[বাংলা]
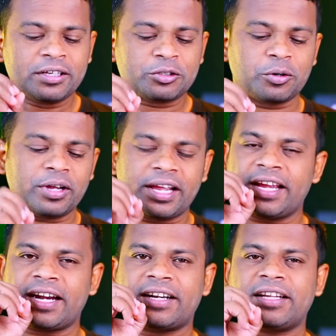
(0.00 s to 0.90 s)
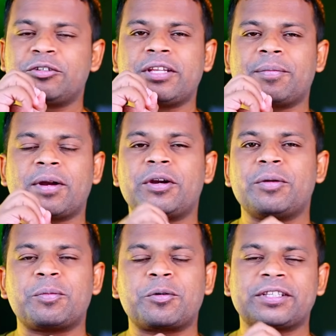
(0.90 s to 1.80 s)
সো এই অ্যাডটা যদি আপনারা
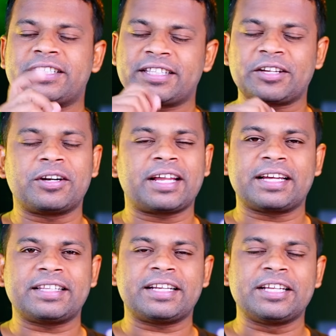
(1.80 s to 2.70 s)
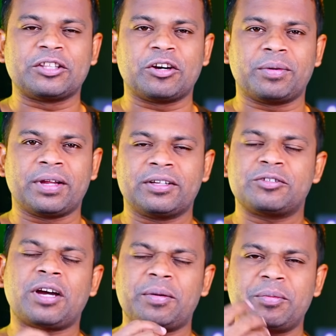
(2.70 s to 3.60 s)
রিমুভ করতে চান তাহলে টাকা দিয়ে কিনতে হবে
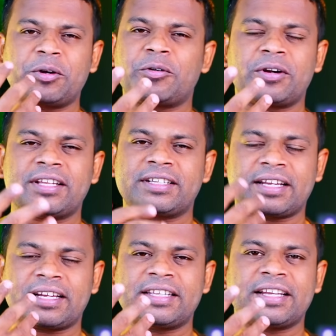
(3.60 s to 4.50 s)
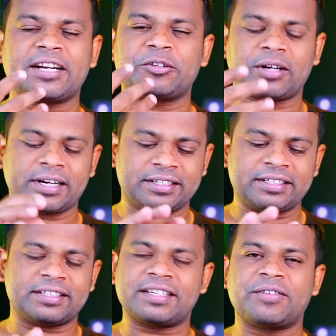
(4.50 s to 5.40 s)
সো আমি মনে করি না যে টাকা দিয়ে কেনার দরকার আছে
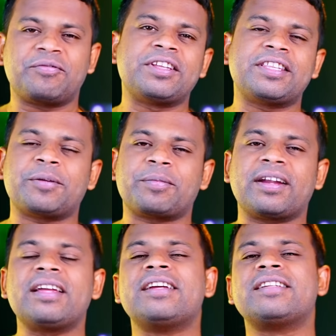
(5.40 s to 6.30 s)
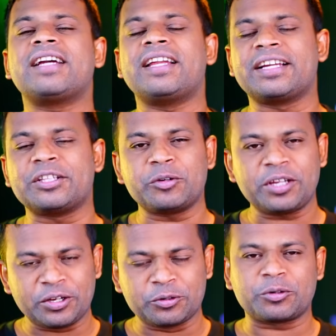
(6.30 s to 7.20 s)
জাস্ট এটা ফ্রিতে আপনারা চাইলে কিন্তু
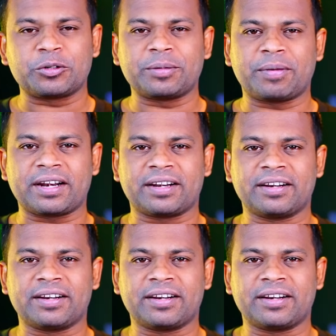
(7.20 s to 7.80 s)
ইউজ করতে পারেন